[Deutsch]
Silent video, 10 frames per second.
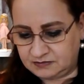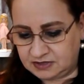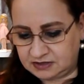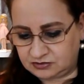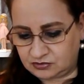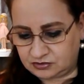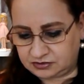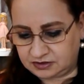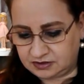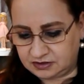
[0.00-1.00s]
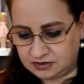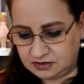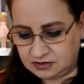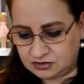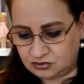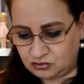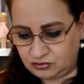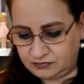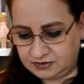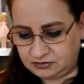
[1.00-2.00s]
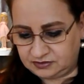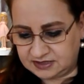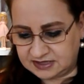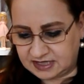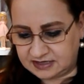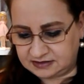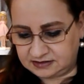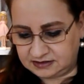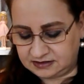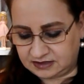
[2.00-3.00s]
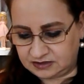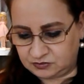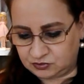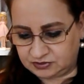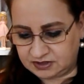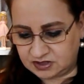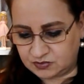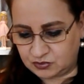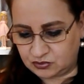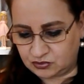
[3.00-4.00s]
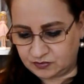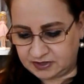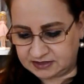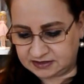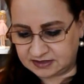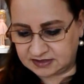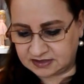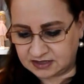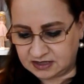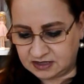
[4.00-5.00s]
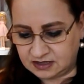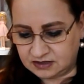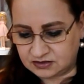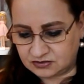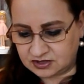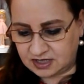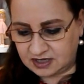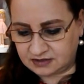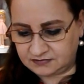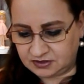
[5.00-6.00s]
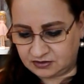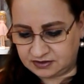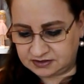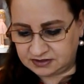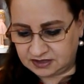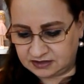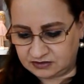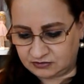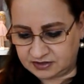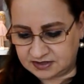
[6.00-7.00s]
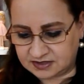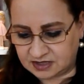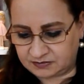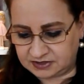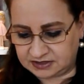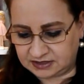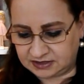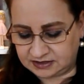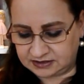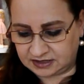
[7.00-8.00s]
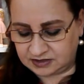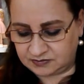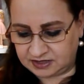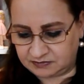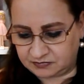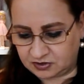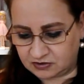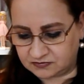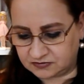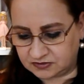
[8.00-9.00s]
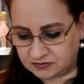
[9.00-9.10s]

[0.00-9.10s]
Meine Tochter, so wie du die Seiten in deinem Notizbuch umblätterst, so schlagen wir heute ein neues Kapitel in deinem Leben auf.